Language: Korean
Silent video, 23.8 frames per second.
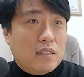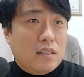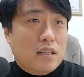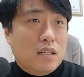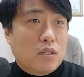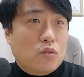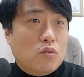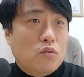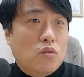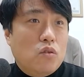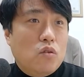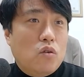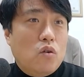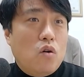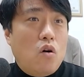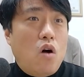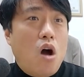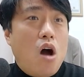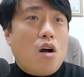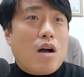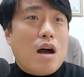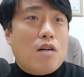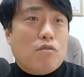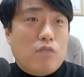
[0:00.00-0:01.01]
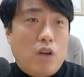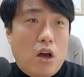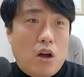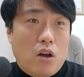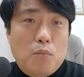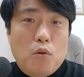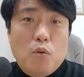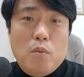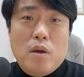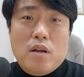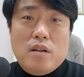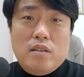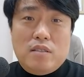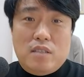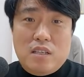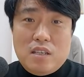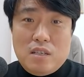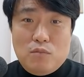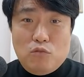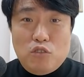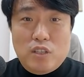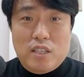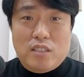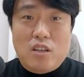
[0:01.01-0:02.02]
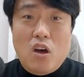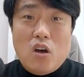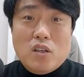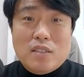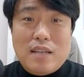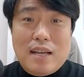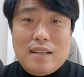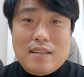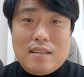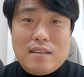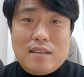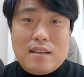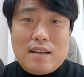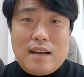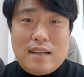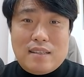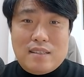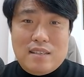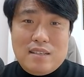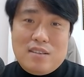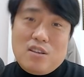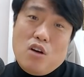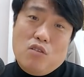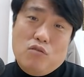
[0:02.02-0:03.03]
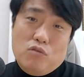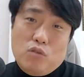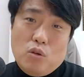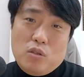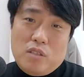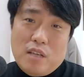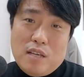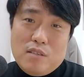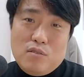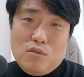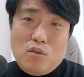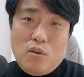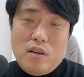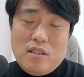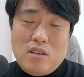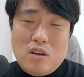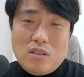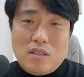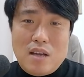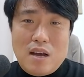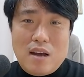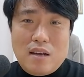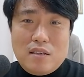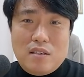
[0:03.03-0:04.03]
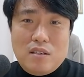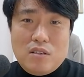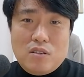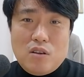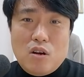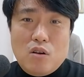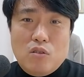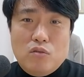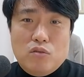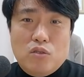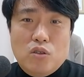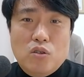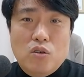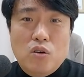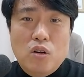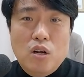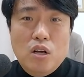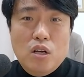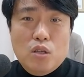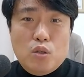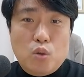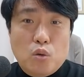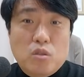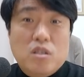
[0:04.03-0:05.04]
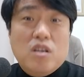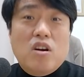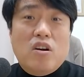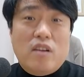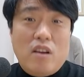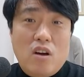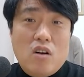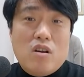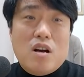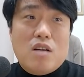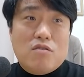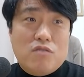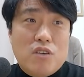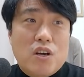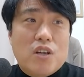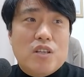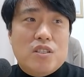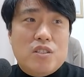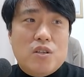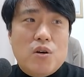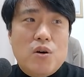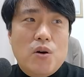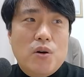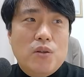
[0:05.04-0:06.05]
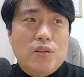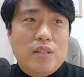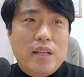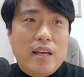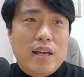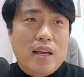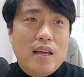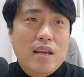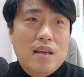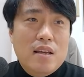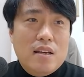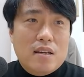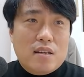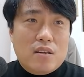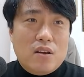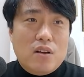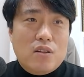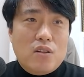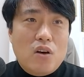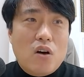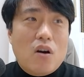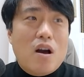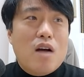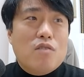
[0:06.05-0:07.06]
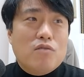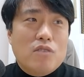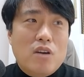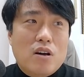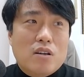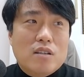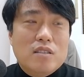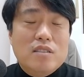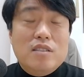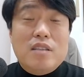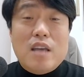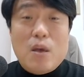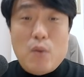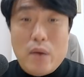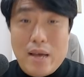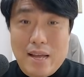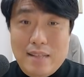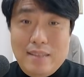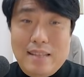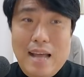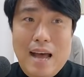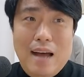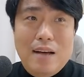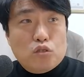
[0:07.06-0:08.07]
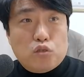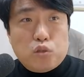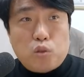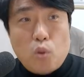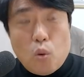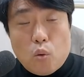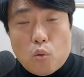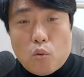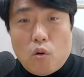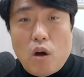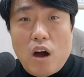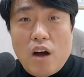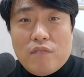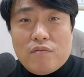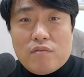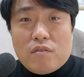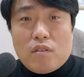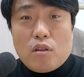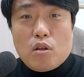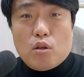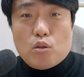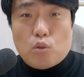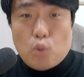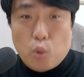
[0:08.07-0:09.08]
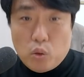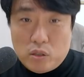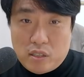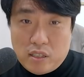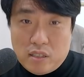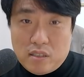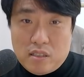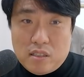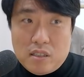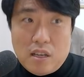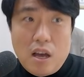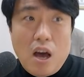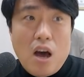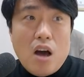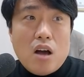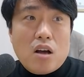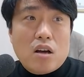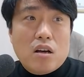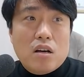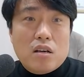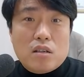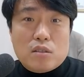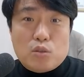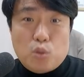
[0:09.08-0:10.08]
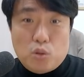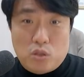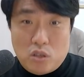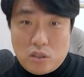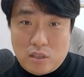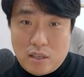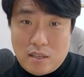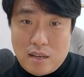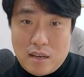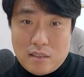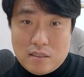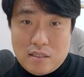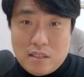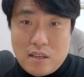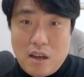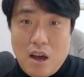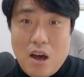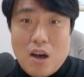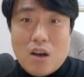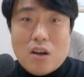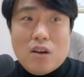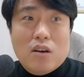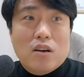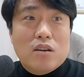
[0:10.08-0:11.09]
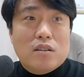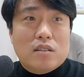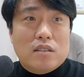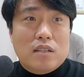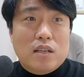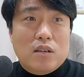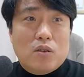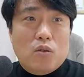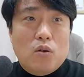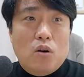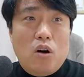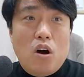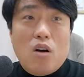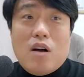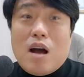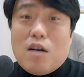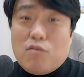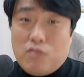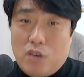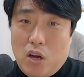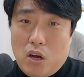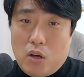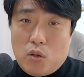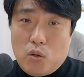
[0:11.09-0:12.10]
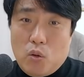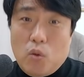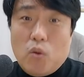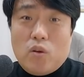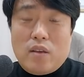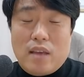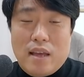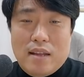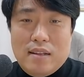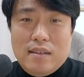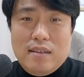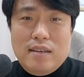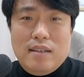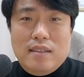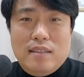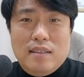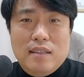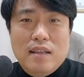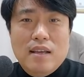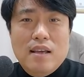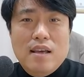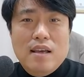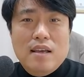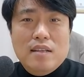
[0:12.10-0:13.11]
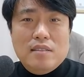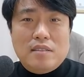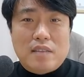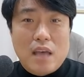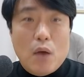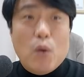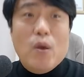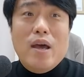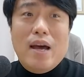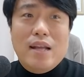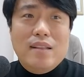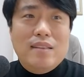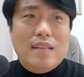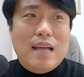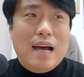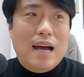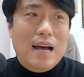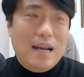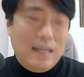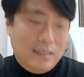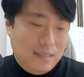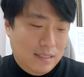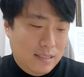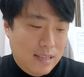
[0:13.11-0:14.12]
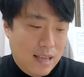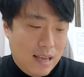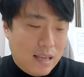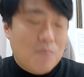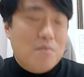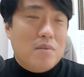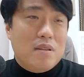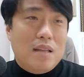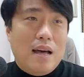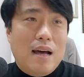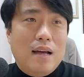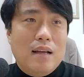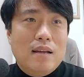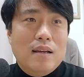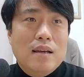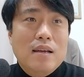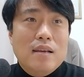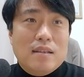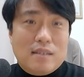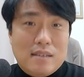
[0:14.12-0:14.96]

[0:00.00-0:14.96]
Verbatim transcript: 그리고 허가구역, 보면은 지금 우리 성산 같은 경우도, 제주도의 성산 같은 경우도 토지거래 허가구역이죠. 네, 그런 허가구역은 제외한다. 수도권, 도시지역, 조정대상지역, 그리고 허가구역 요렇게는 제외한다는 얘기입니다.